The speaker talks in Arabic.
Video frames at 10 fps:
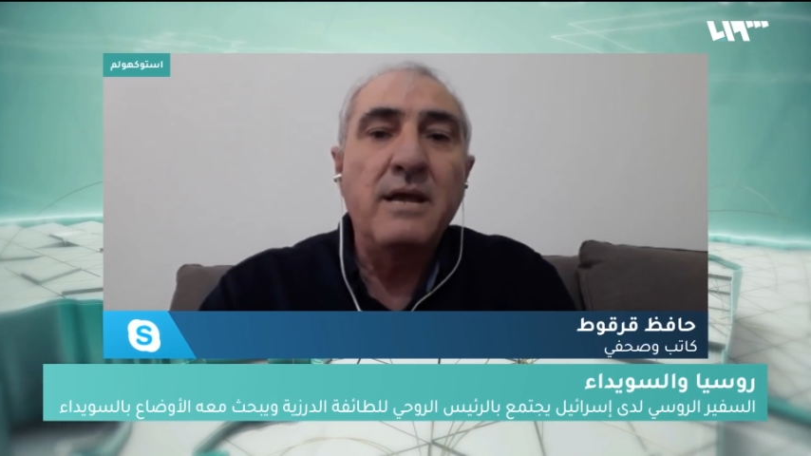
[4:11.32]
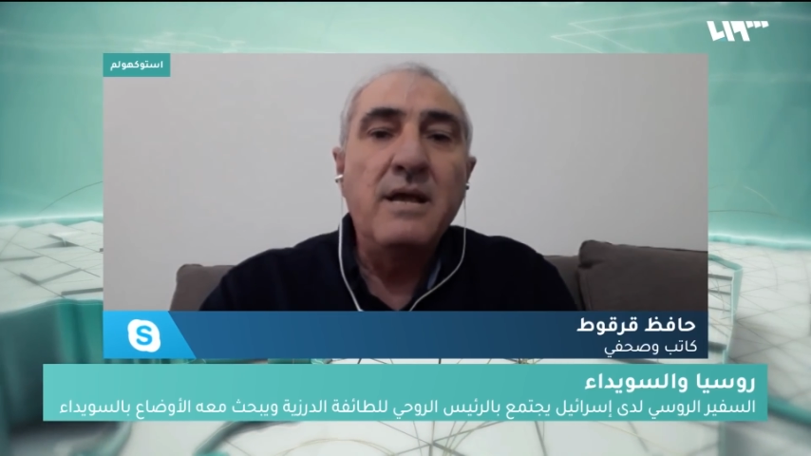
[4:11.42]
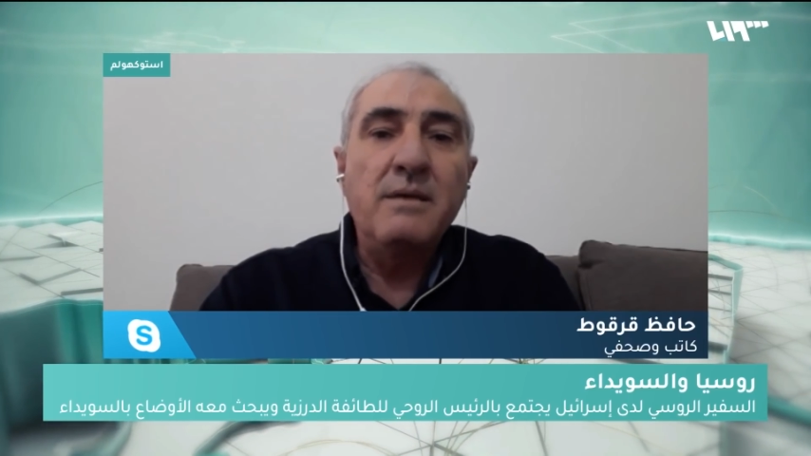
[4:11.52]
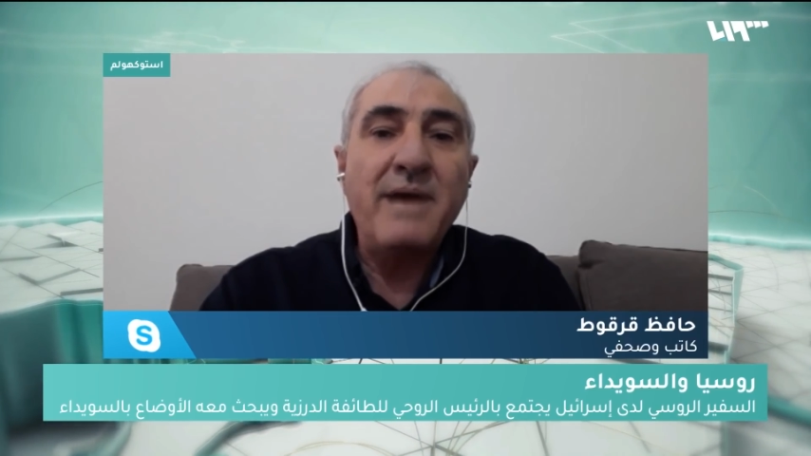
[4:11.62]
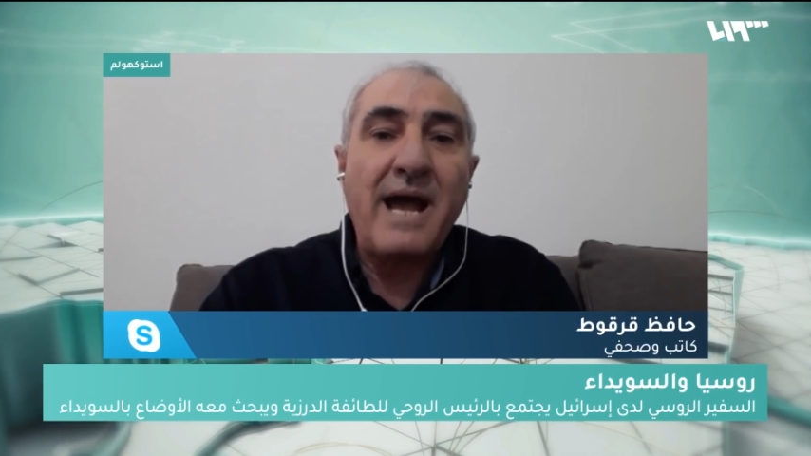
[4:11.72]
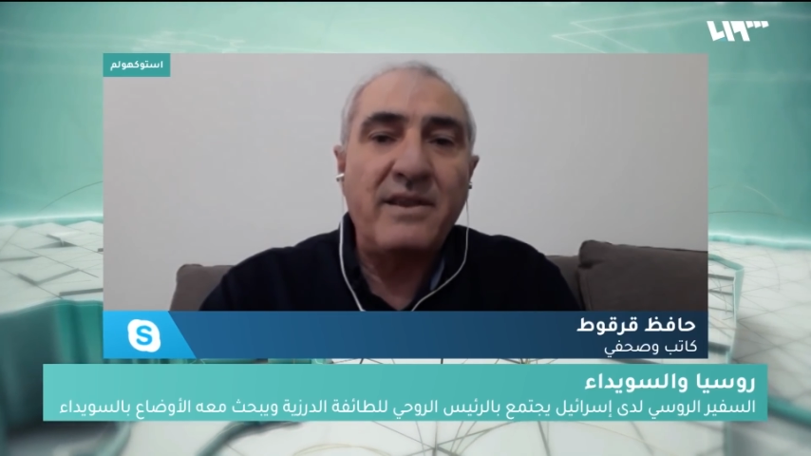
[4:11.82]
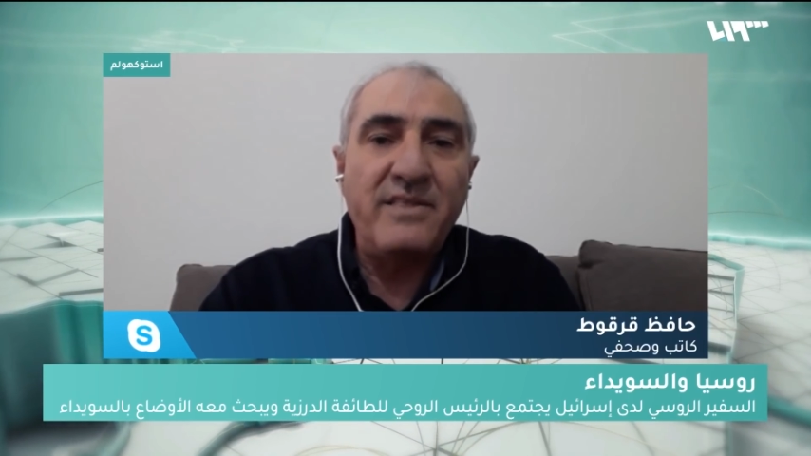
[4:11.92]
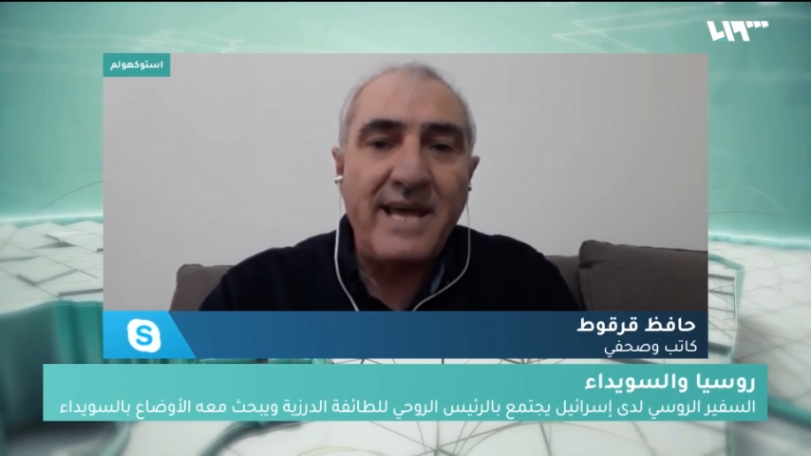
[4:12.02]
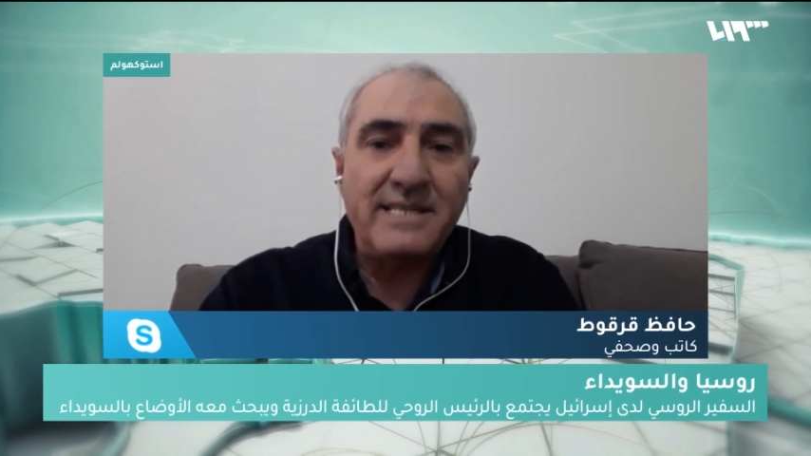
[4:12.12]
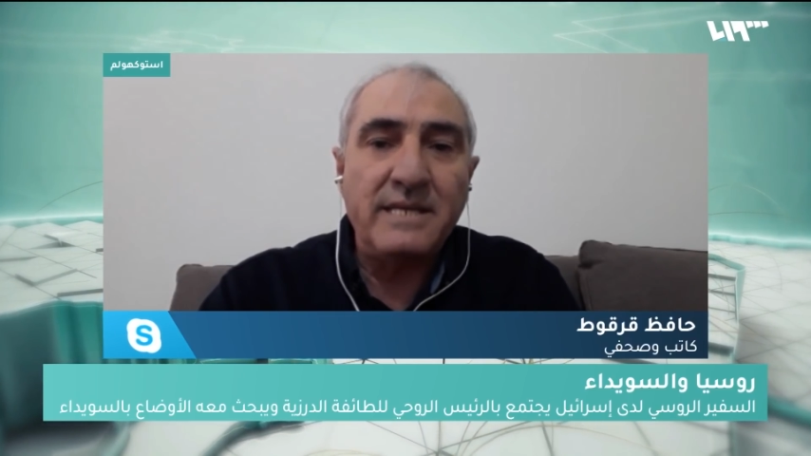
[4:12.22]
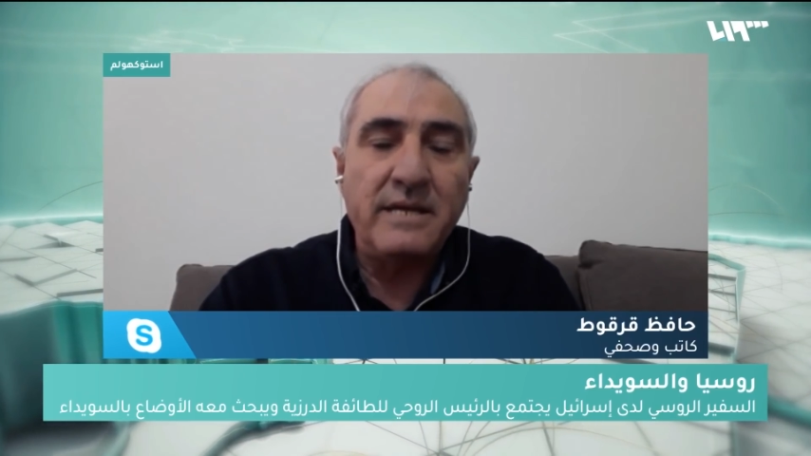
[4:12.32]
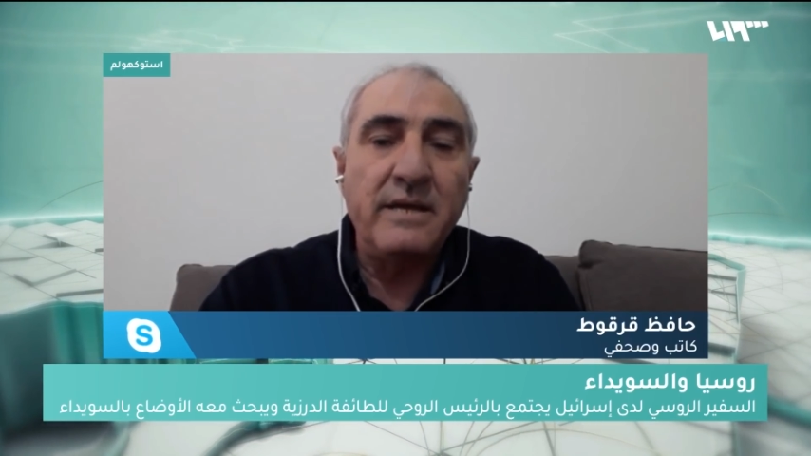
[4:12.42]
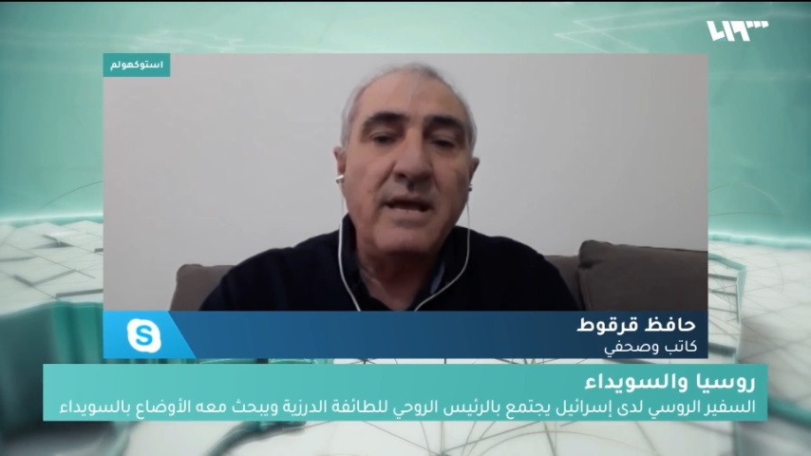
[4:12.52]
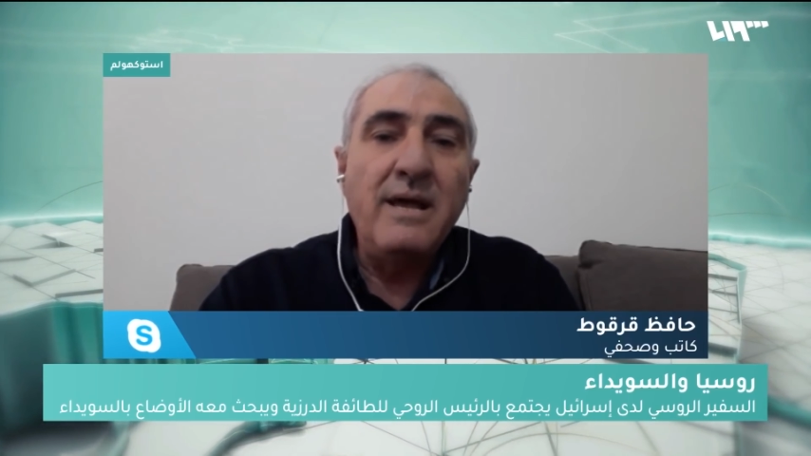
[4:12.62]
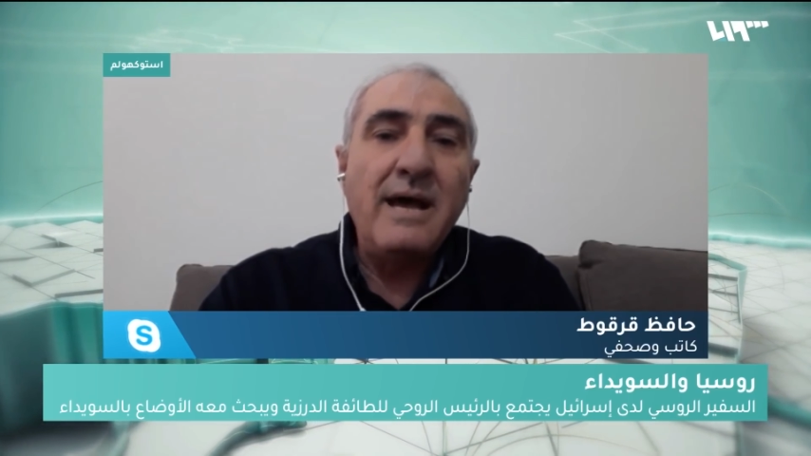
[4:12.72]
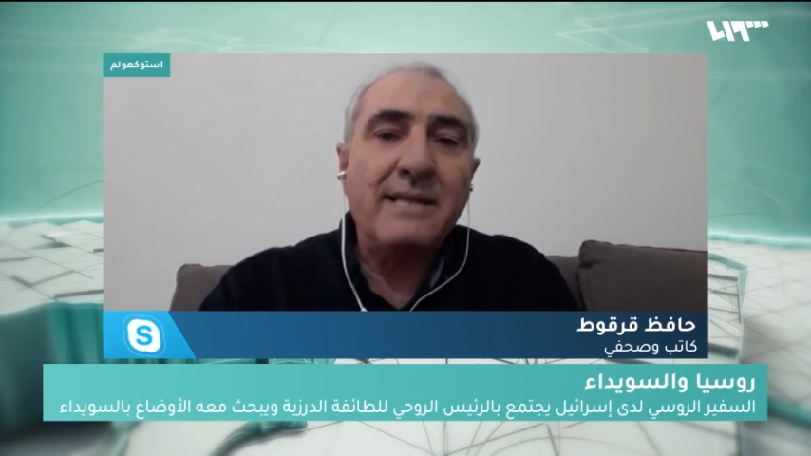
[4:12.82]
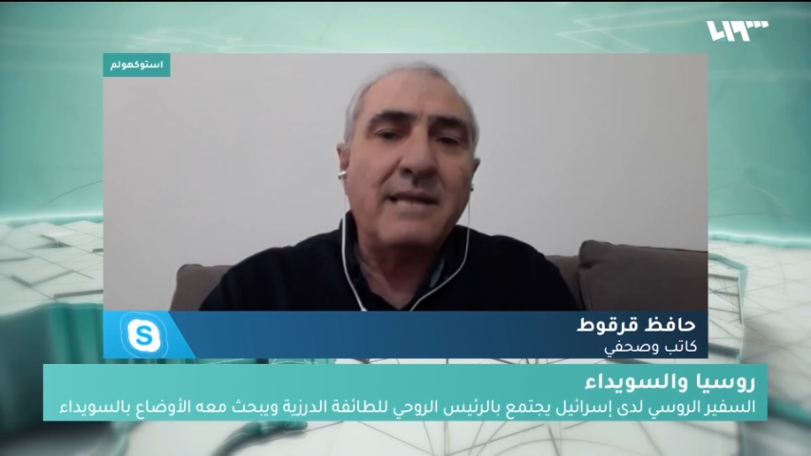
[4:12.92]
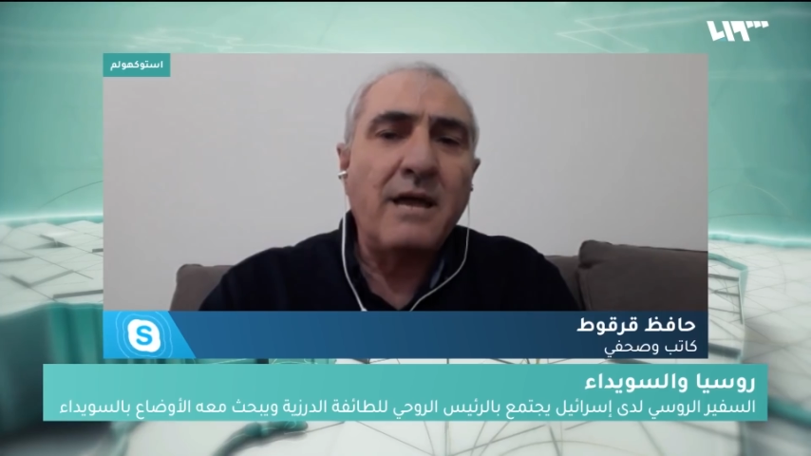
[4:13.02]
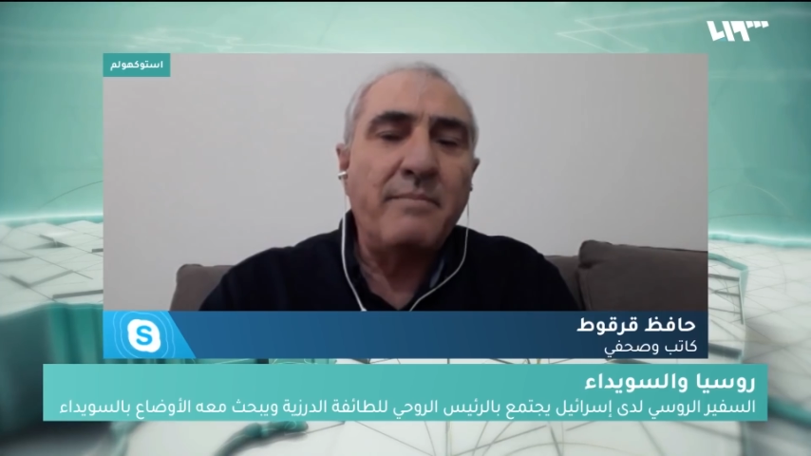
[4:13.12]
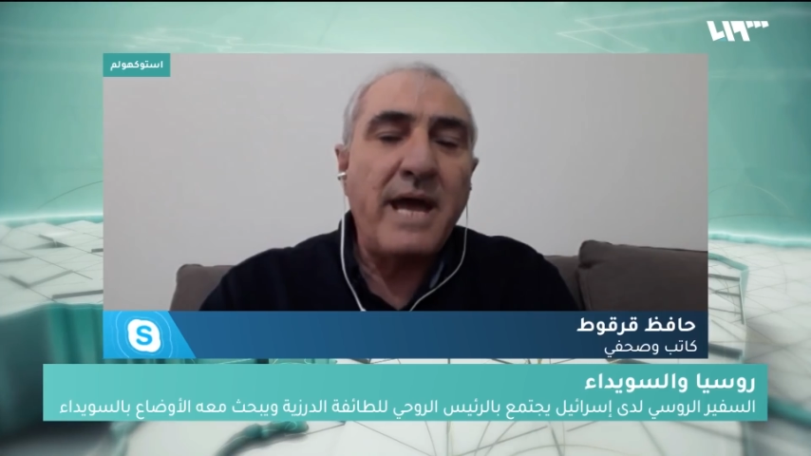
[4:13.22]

بحد ذاته أعتقد